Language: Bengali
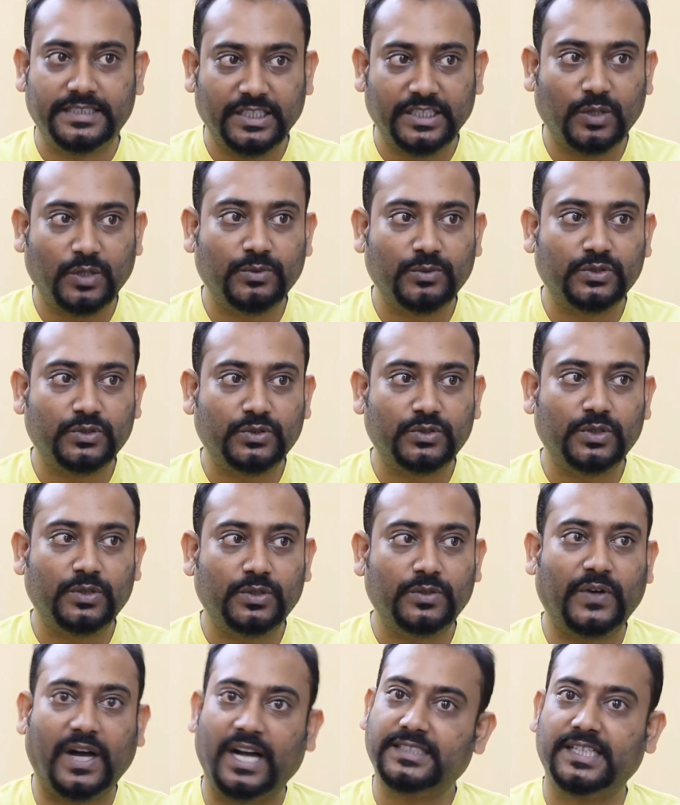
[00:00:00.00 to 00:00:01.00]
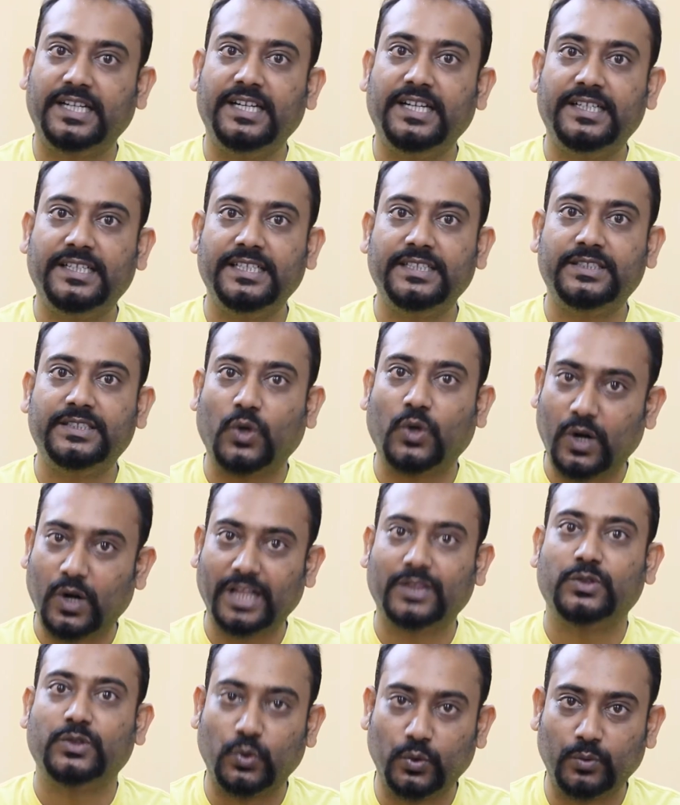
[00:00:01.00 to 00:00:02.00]
যে সমস্ত ফাংশনালিটিস
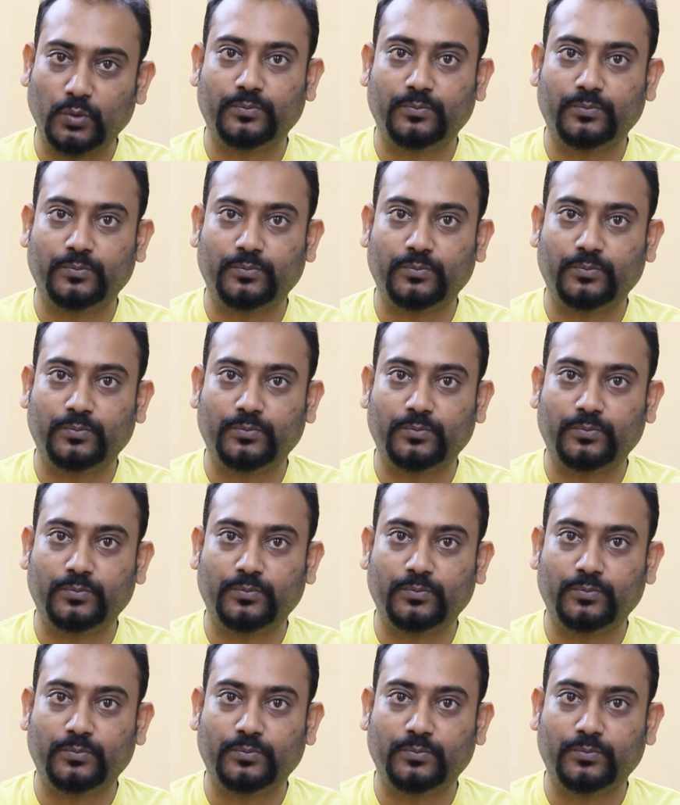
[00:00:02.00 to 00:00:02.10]
করার